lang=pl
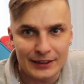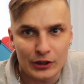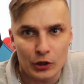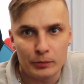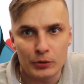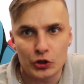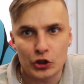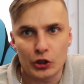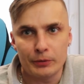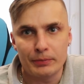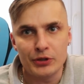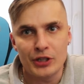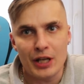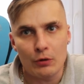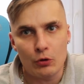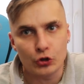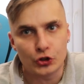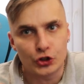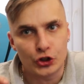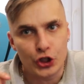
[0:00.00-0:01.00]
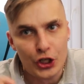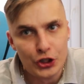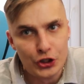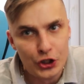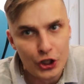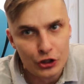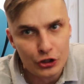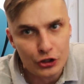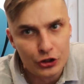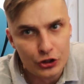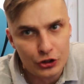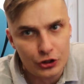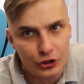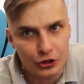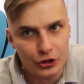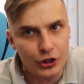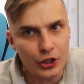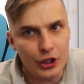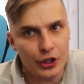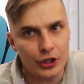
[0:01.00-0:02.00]
sobie, że minęło 10
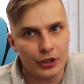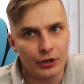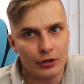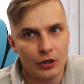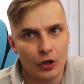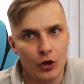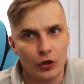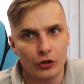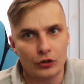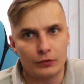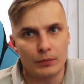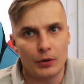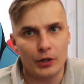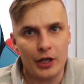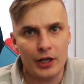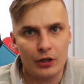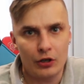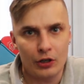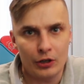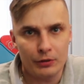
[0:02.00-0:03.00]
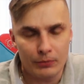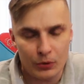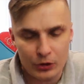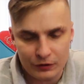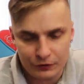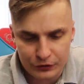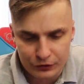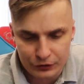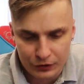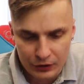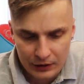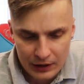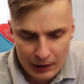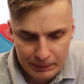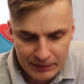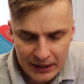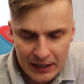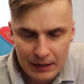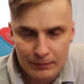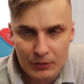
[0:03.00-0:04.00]
dni od mojego, mojego
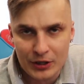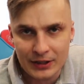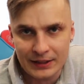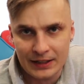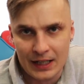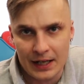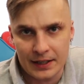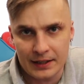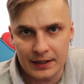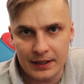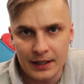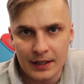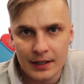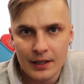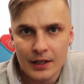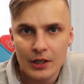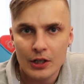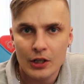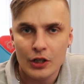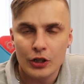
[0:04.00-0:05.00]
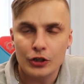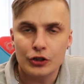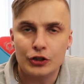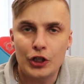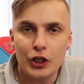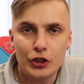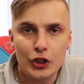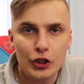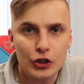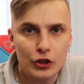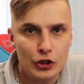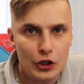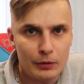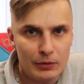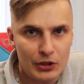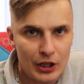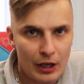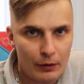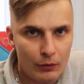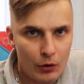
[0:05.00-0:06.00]
napisania mojej skargi. 10 dni
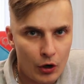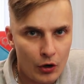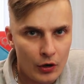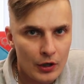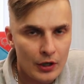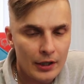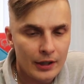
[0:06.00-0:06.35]
minęło.